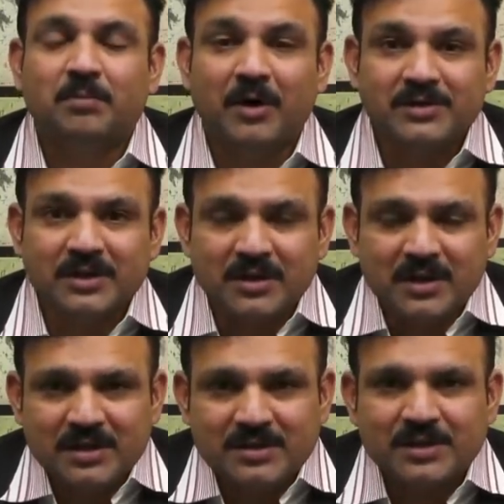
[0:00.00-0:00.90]

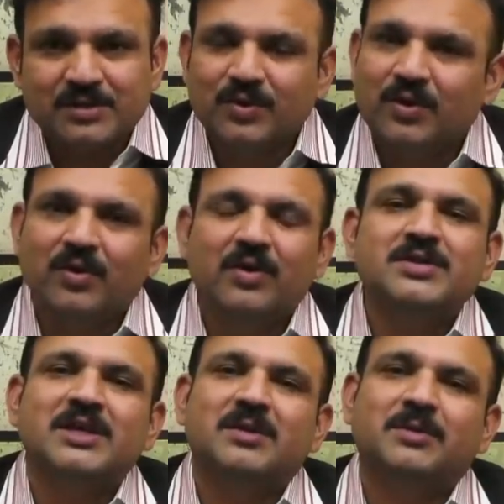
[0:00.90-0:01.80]
భవిష్యత్తును నాశనం చేసుకున్న వాళ్ళు
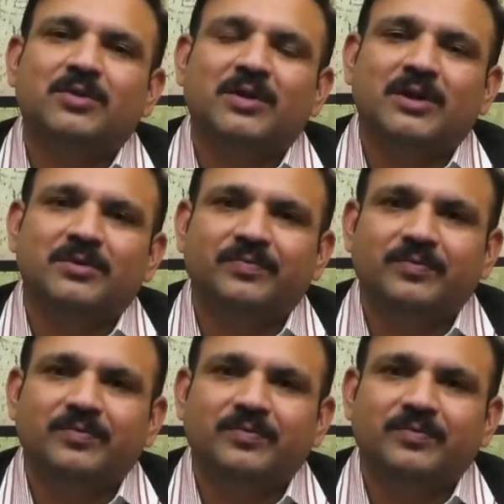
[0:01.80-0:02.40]
కూడా చాలామంది ఉన్నారు